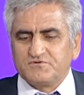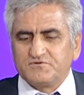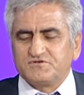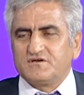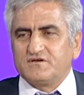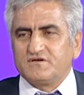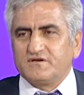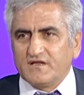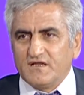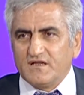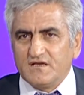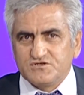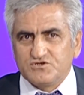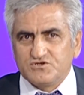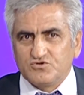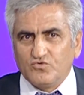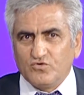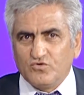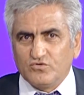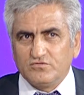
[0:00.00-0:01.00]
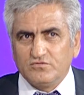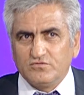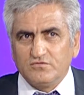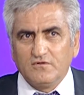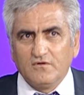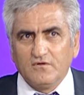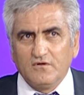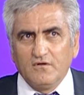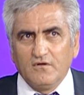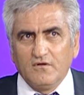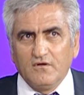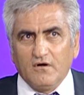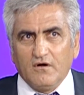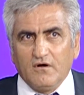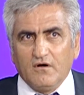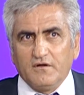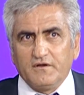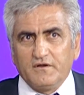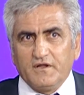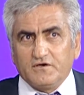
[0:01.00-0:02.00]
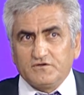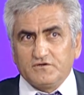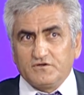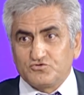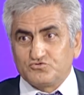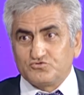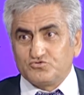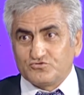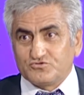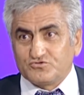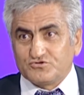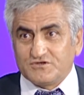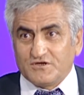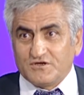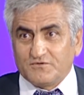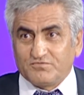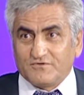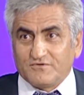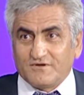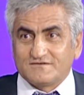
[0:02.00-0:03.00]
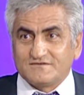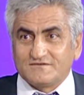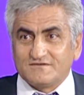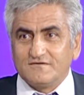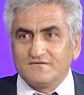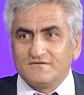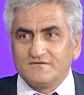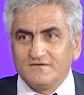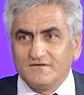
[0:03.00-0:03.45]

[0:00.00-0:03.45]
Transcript: bir şehre gelince ne oldu? Aa ne kadar çok sıcak burası.